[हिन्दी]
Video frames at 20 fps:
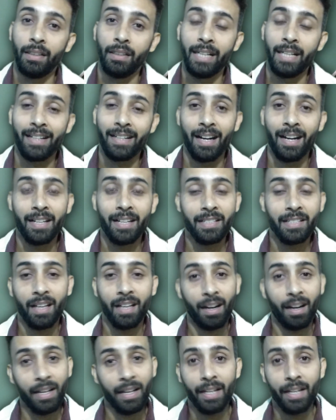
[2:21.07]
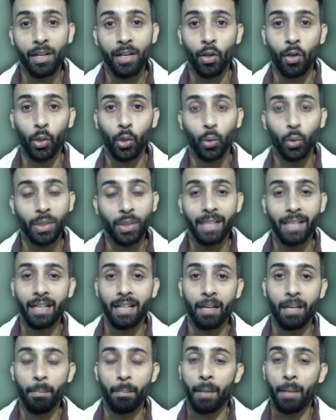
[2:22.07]
लेटर एंट्री से कर ली और दो साल
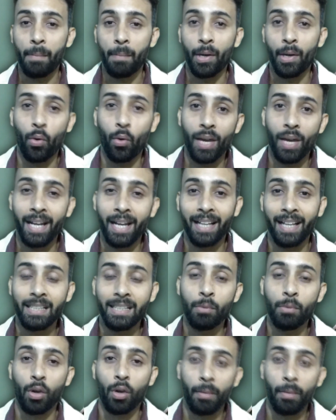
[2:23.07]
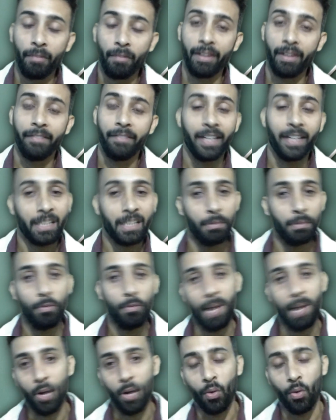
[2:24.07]
का कंप्लीट हो गया लेकिन जब डॉक्यूमेंट वेरिफिकेशन में
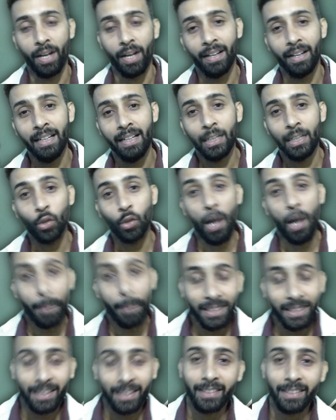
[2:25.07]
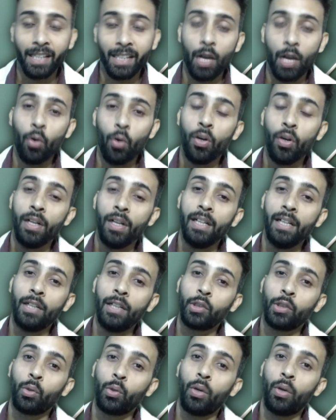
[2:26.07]
वो बाहर हो गए तो आपके साथ ऐसा ना हो
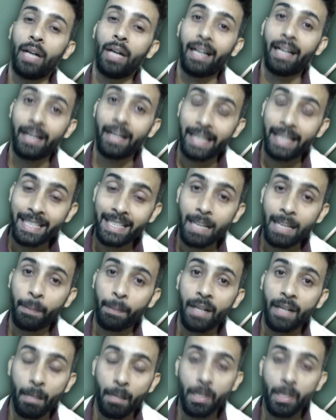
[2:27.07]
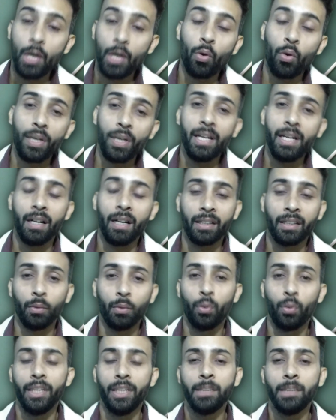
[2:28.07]
तो एज आपकी कमी ही होगी
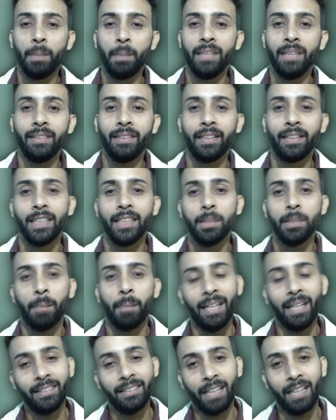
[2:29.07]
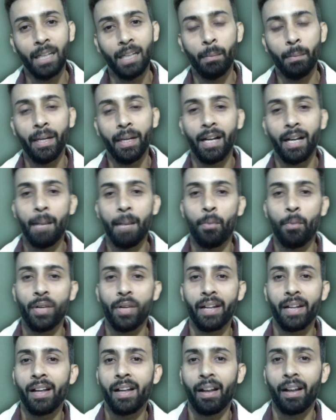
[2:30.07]
19, 20, 21, 22 साल में अगर आप
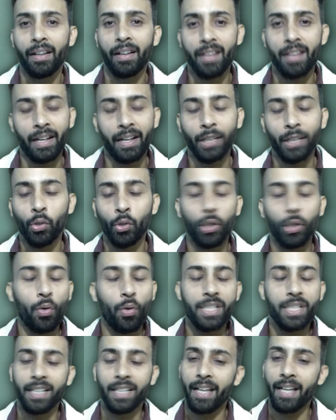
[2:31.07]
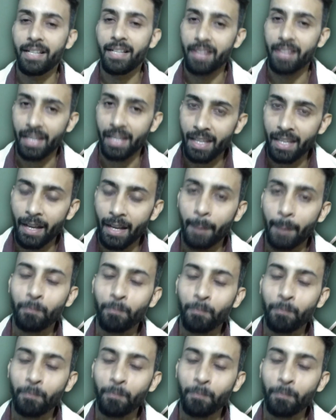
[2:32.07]
पॉलिटेक्निक करने जा रहे हैं तो कोई ज़्यादा एज नहीं है